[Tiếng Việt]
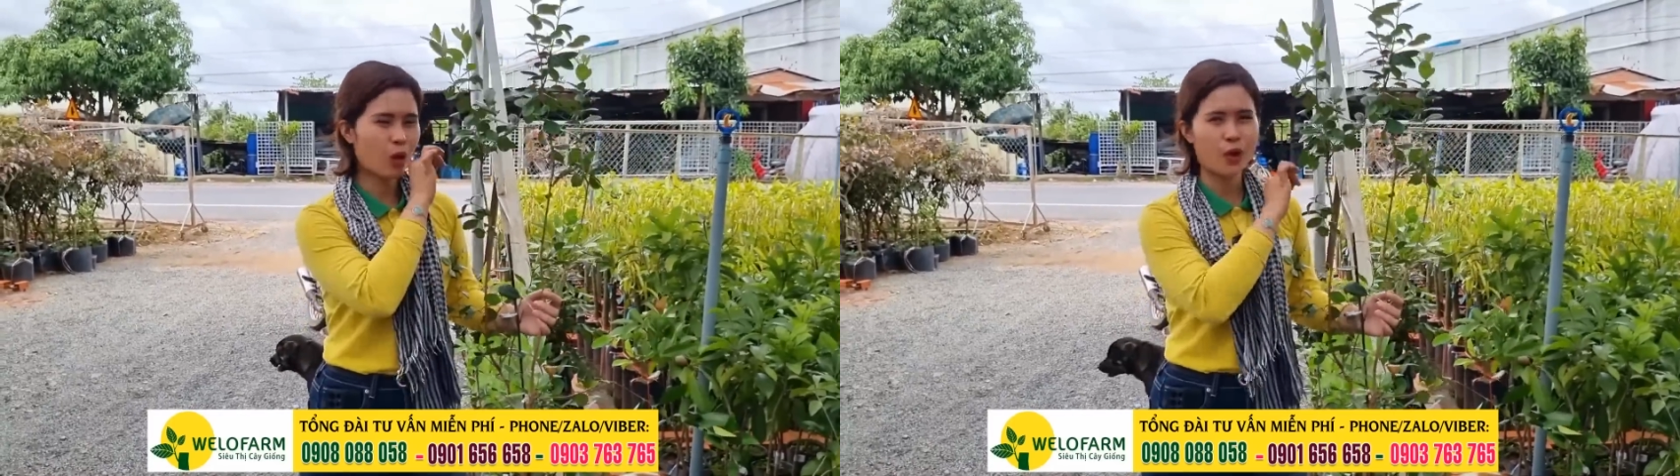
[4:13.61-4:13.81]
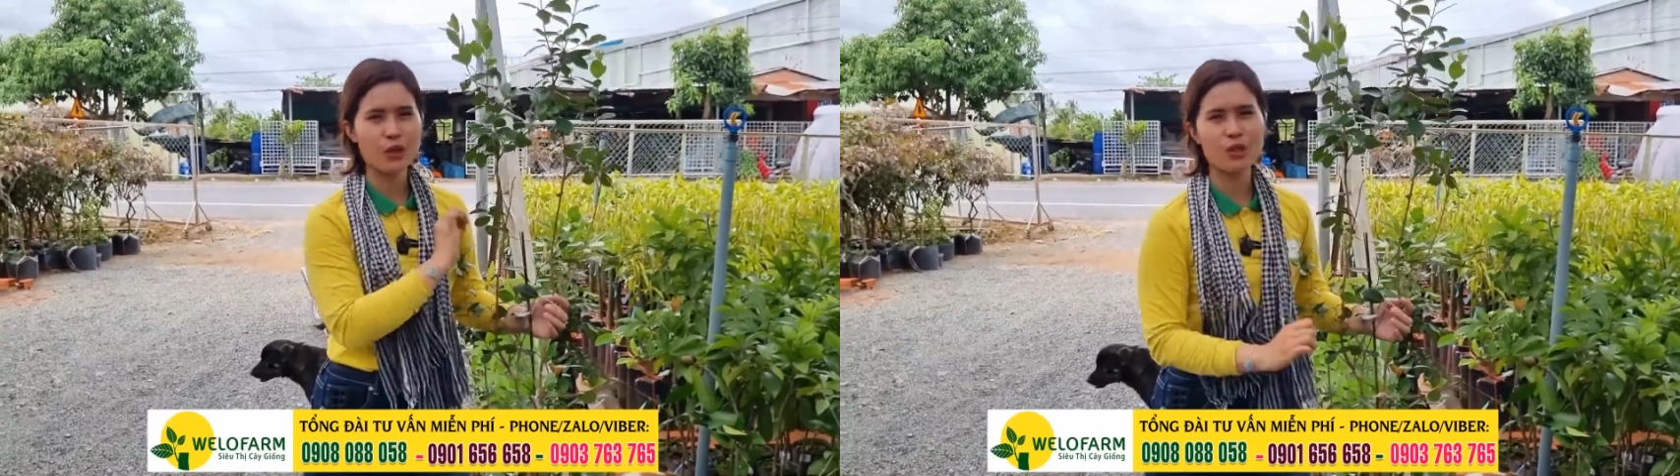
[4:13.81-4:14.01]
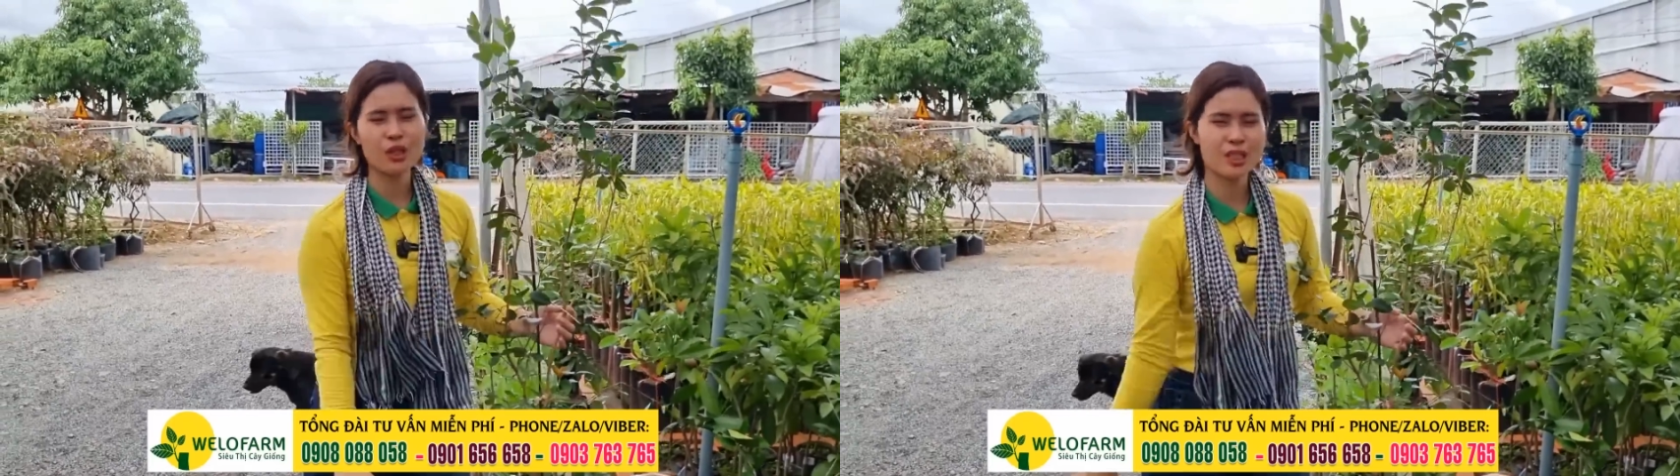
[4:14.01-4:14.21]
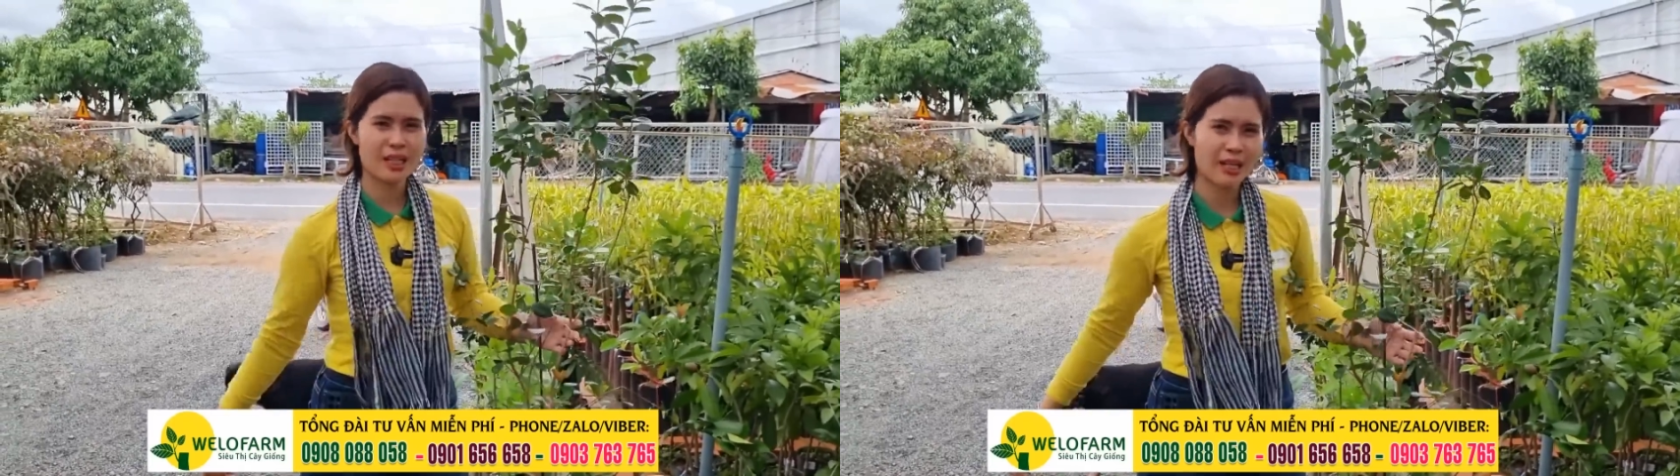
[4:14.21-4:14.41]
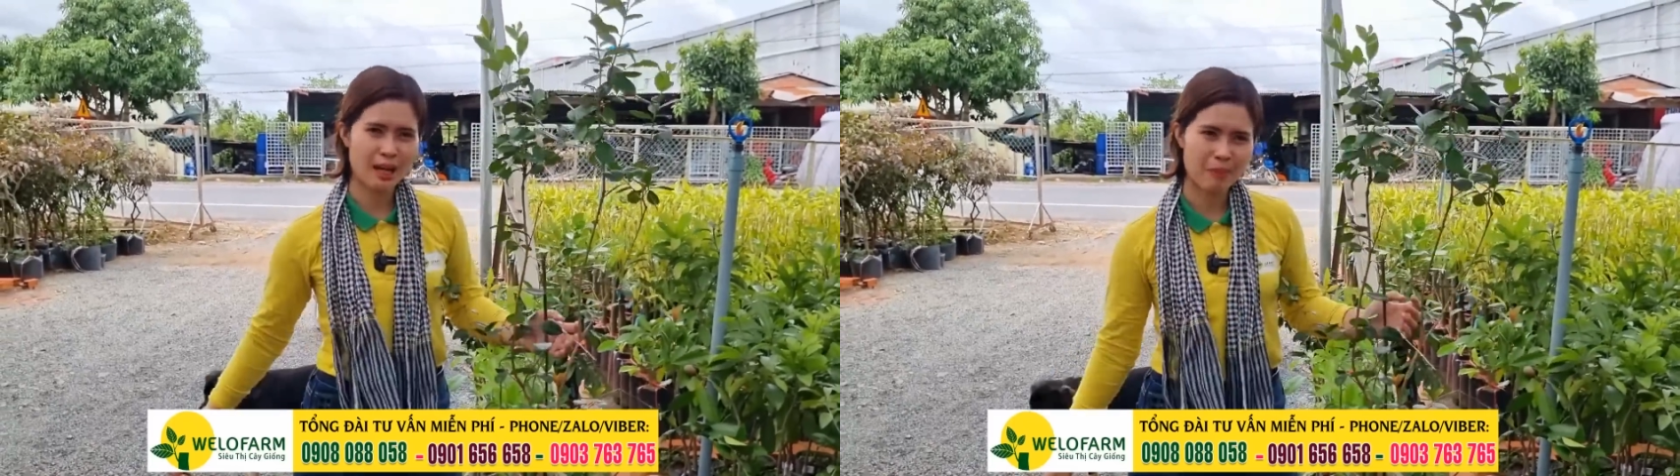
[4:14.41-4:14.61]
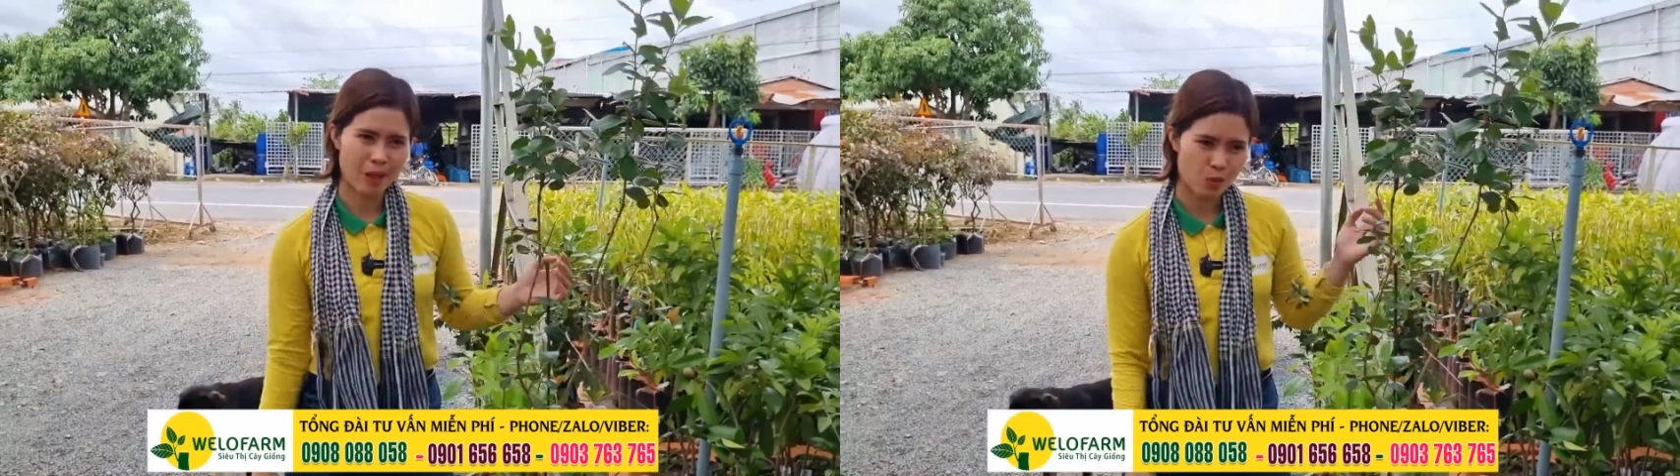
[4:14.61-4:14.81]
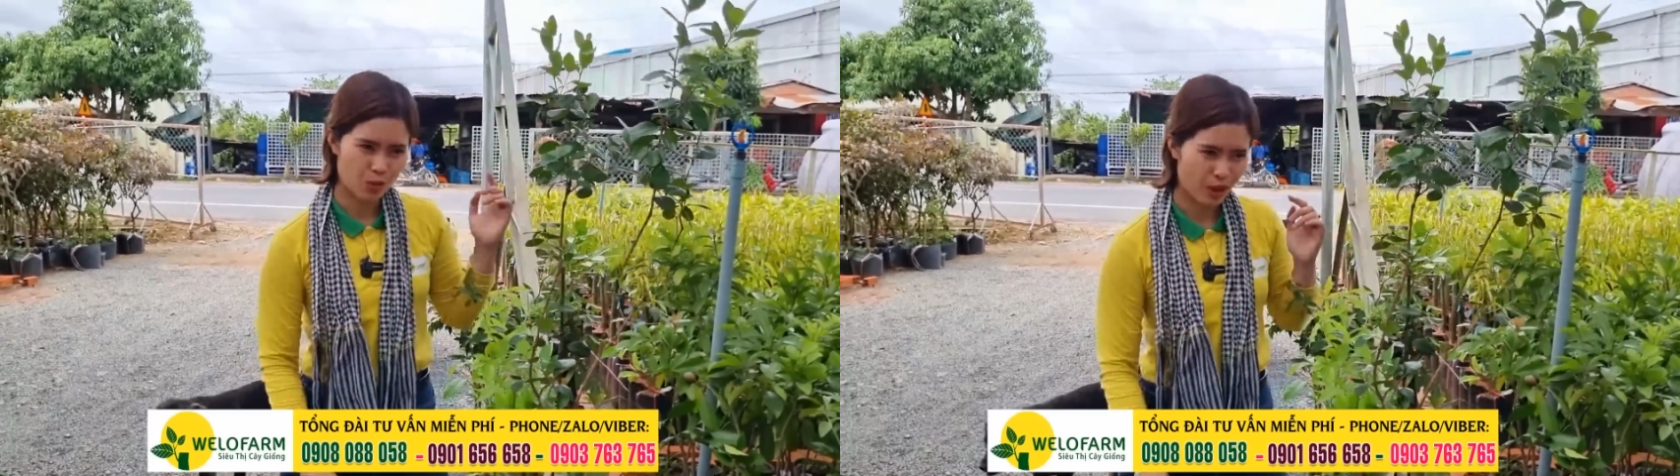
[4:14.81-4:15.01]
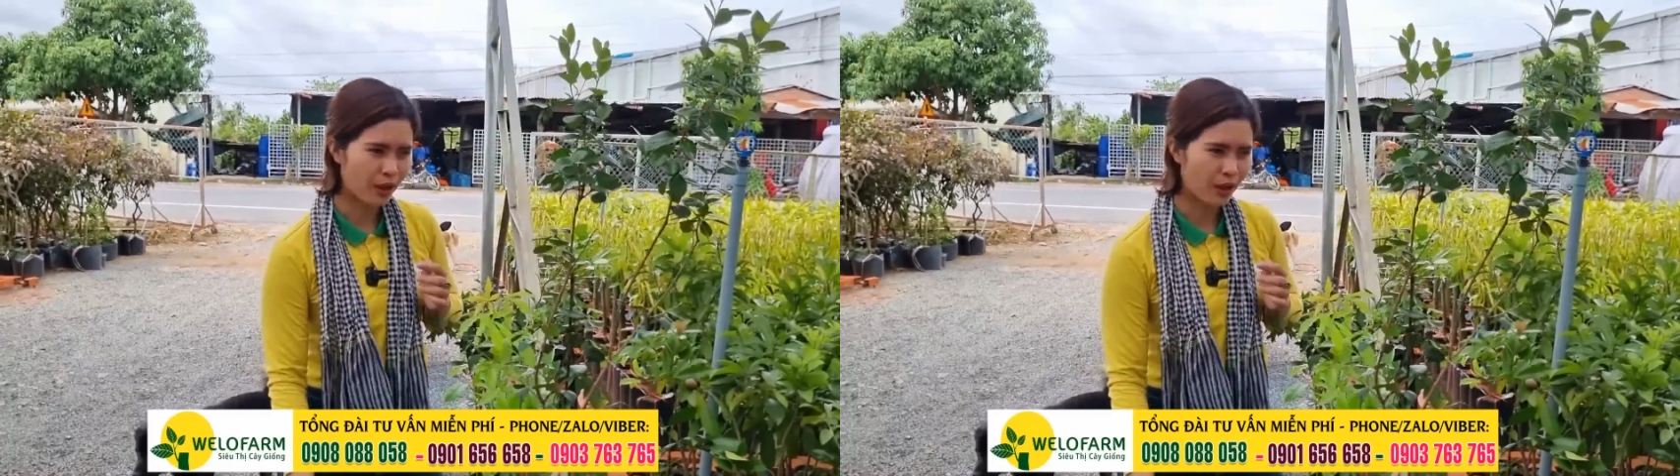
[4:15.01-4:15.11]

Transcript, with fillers: của ổi dứa nó sẽ ra màu